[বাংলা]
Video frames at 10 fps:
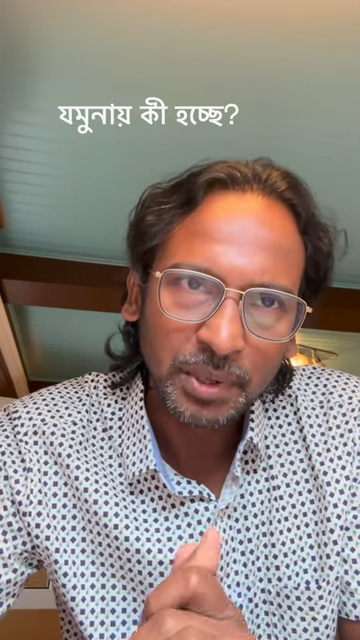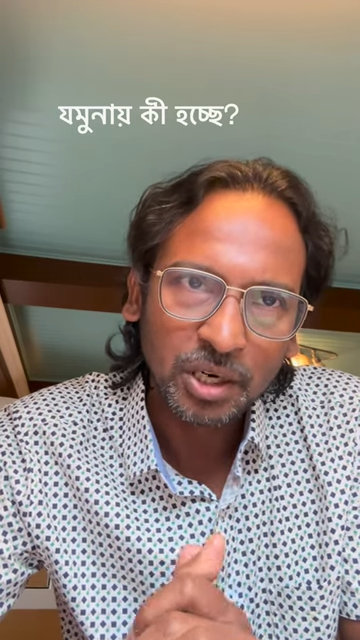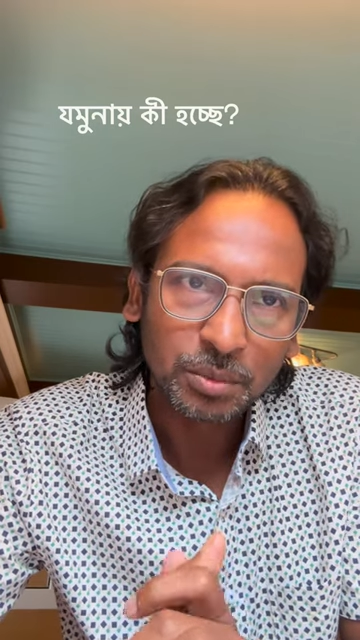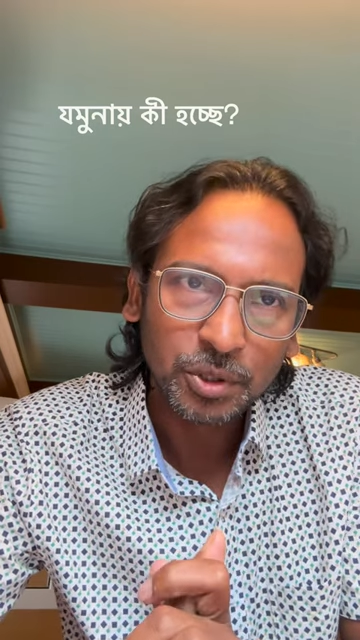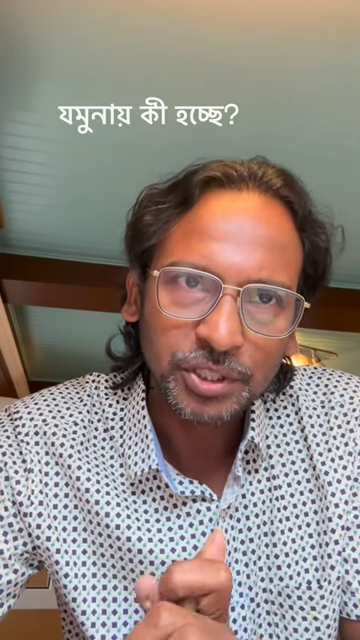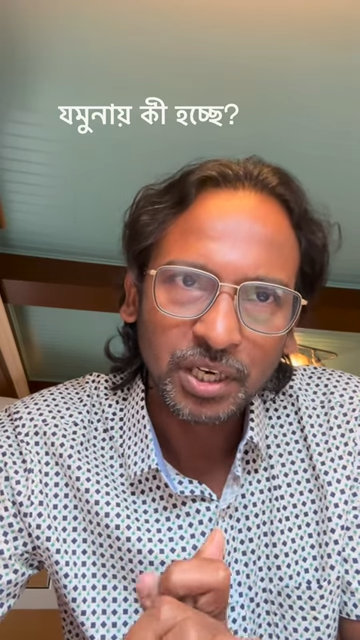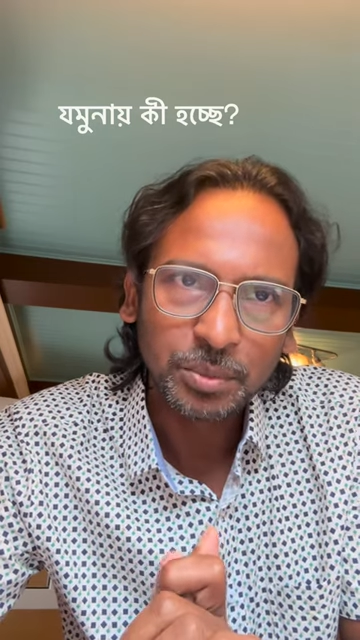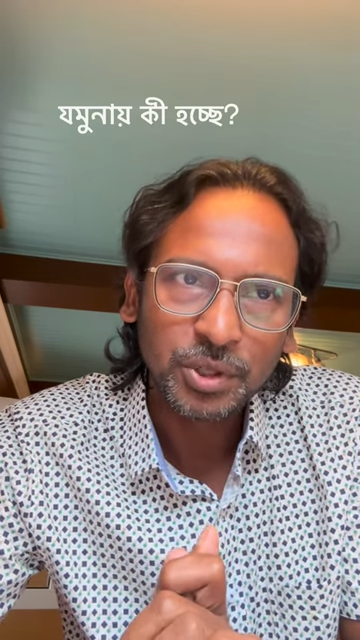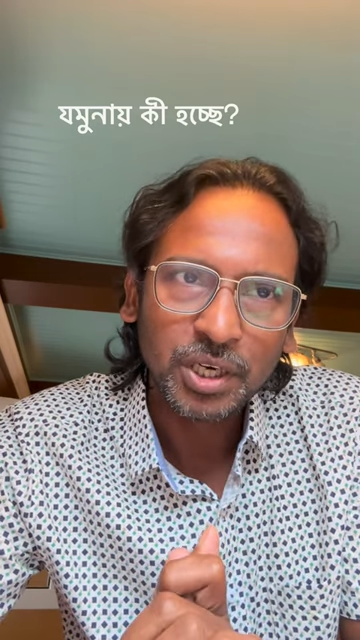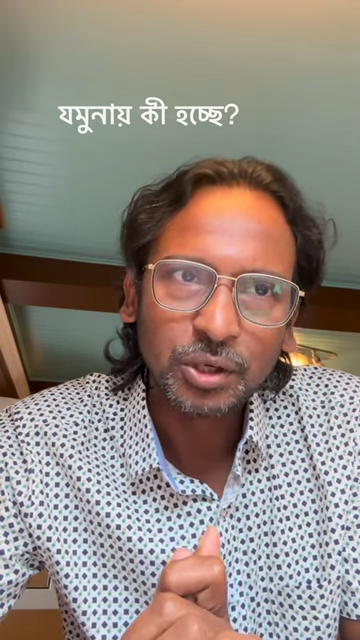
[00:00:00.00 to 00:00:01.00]
মান্যবর সেনা
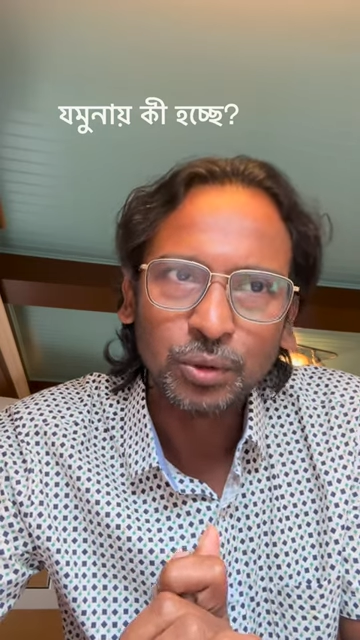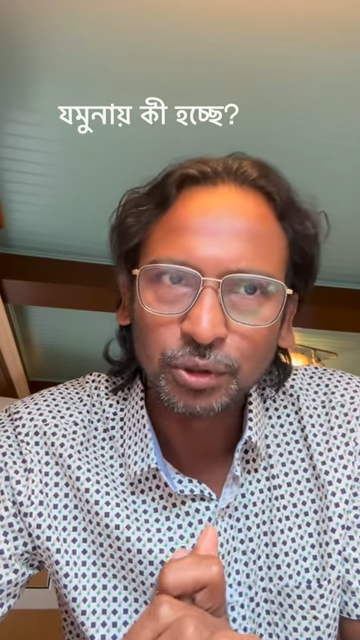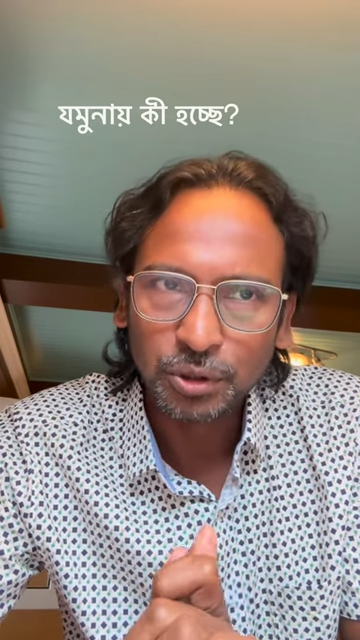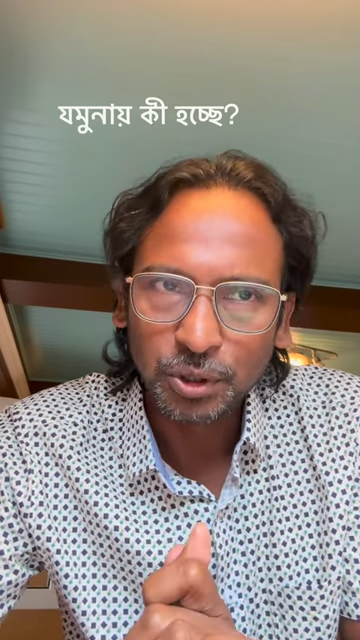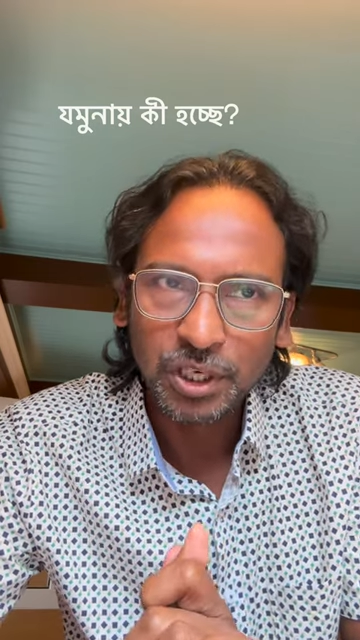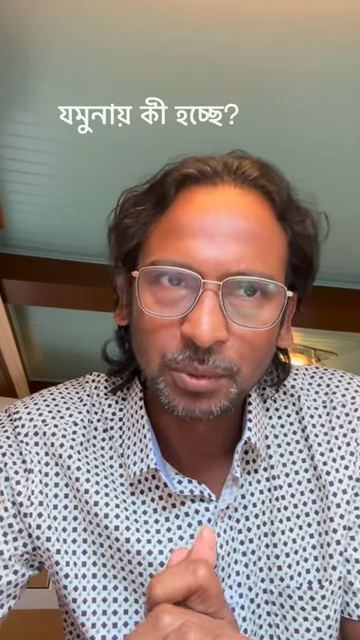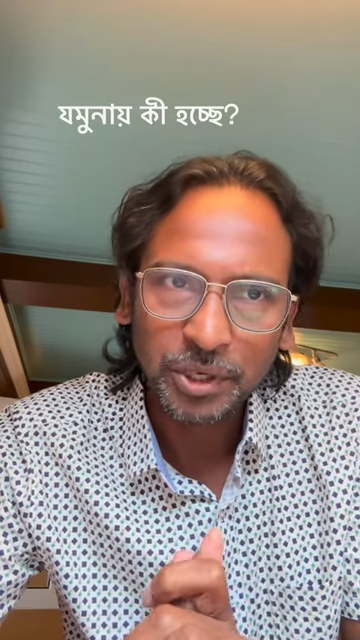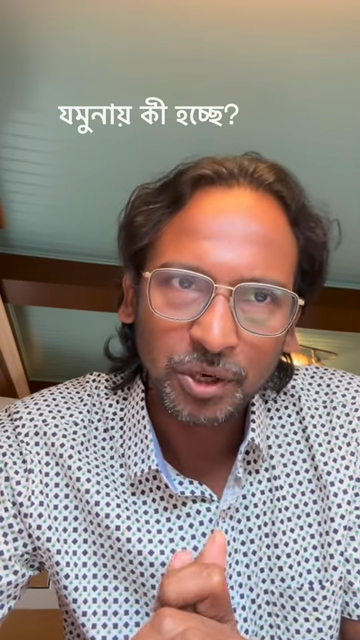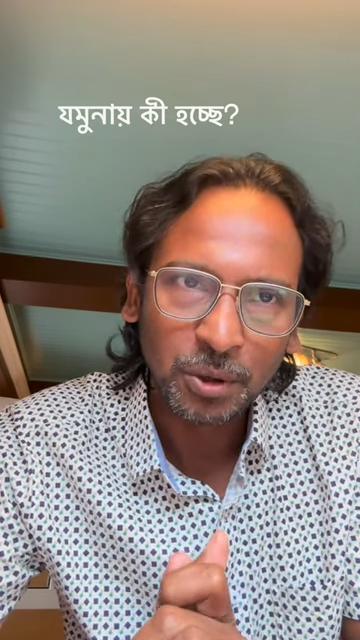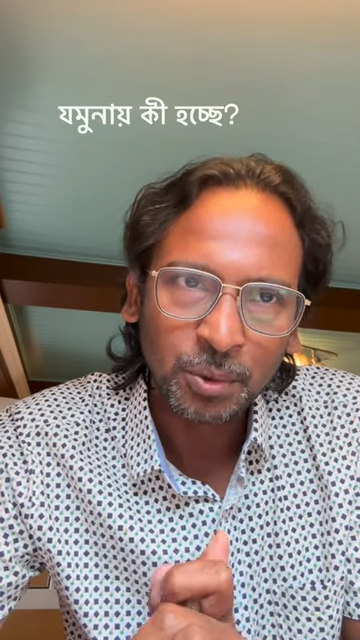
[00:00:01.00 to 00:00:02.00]
প্রধান ও ঊর্ধ্বতন
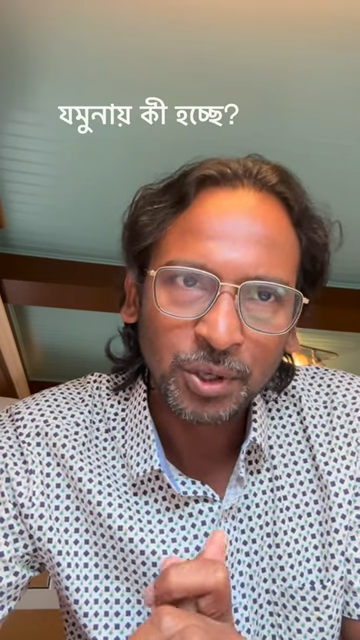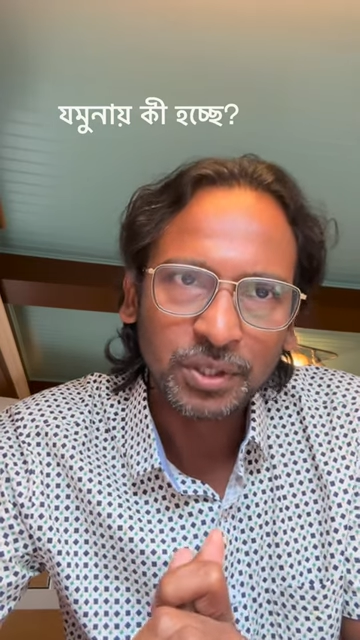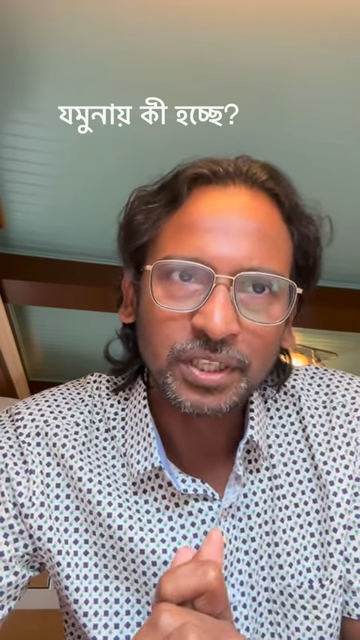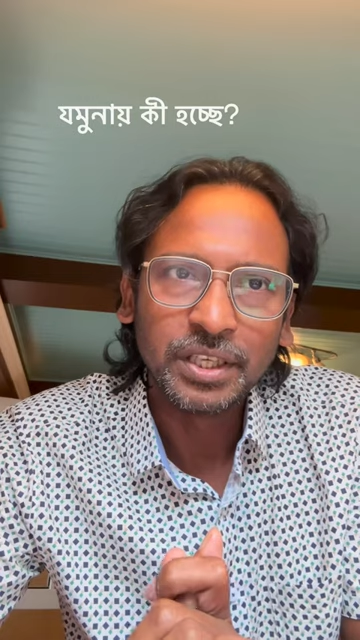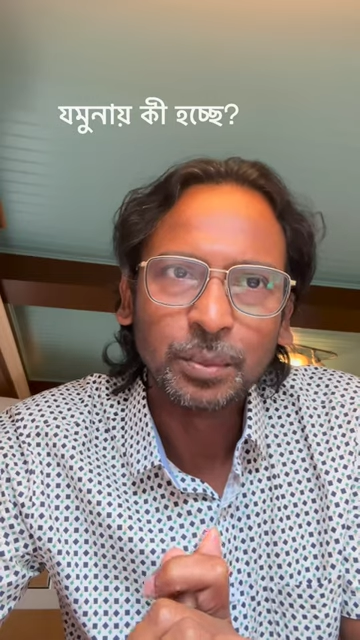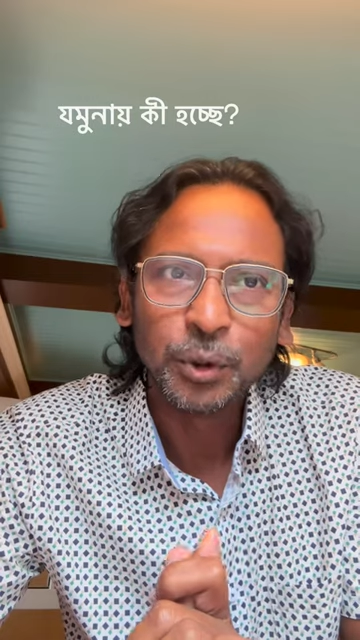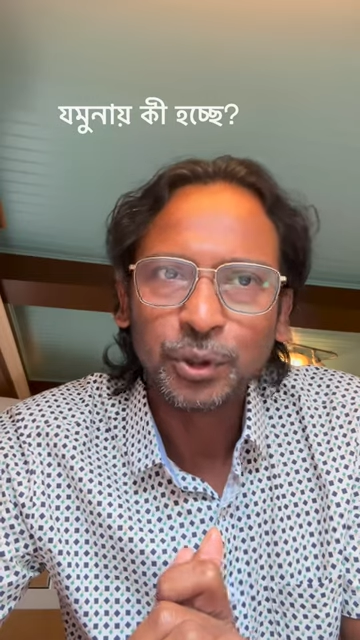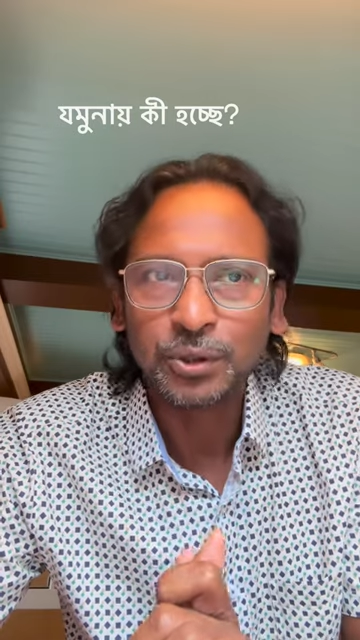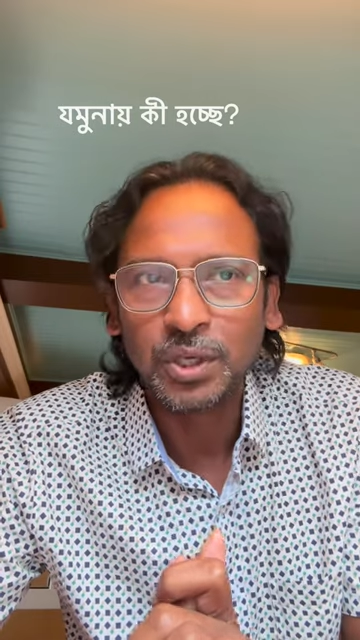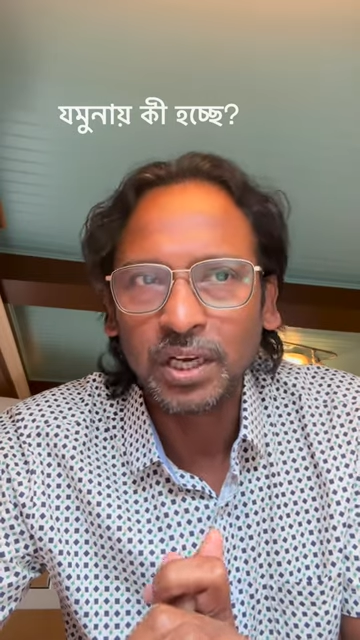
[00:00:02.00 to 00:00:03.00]
সামরিক কর্মকর্তাদের
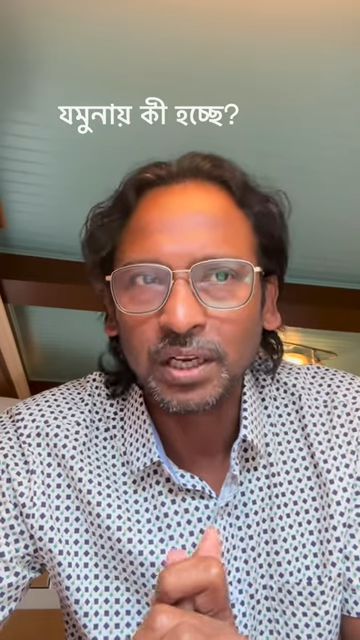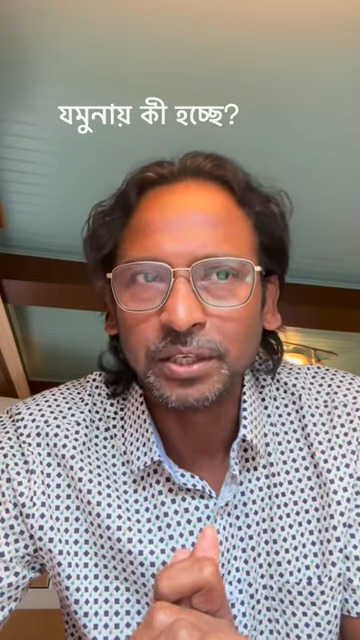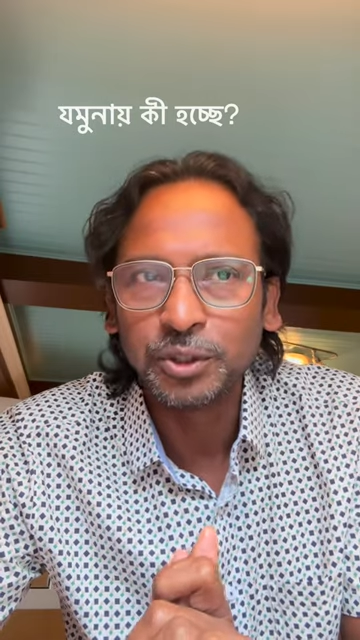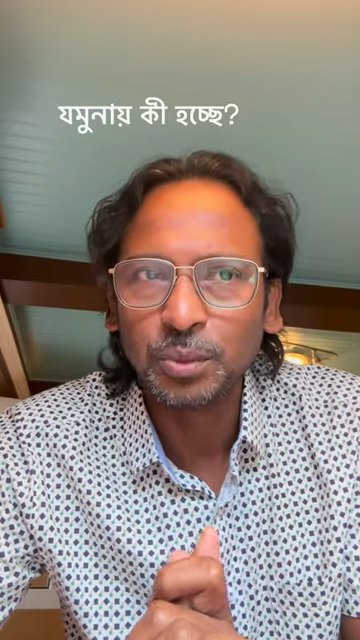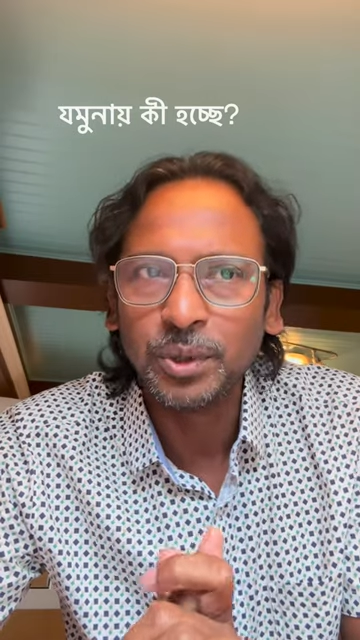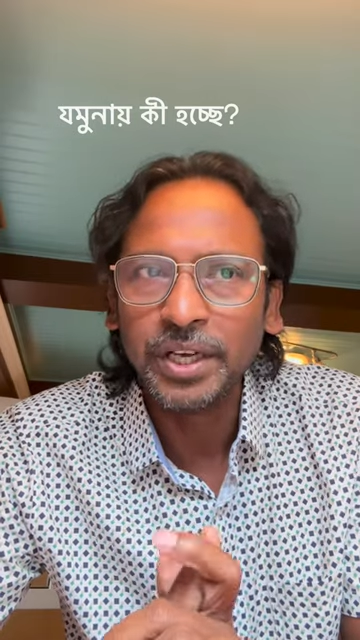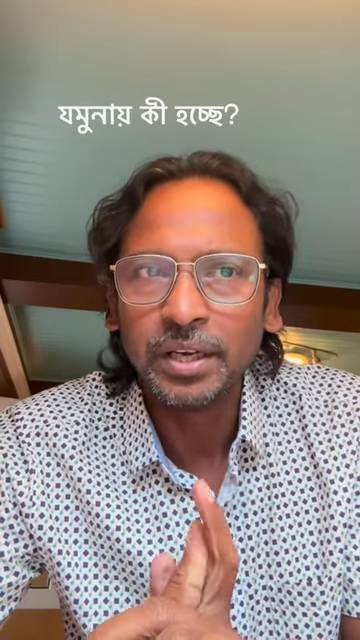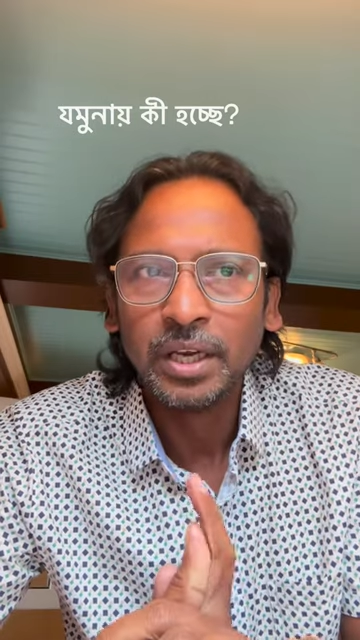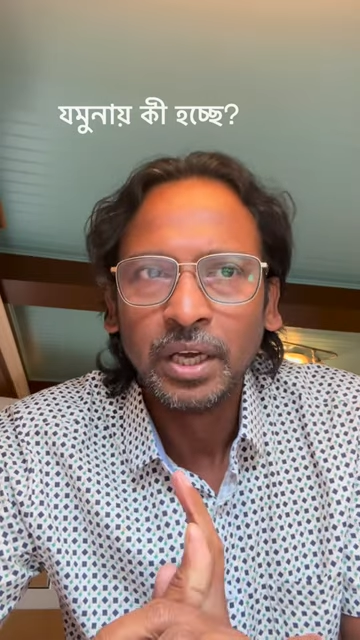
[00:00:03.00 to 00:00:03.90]
বৈঠক চলাকালীন সময়ে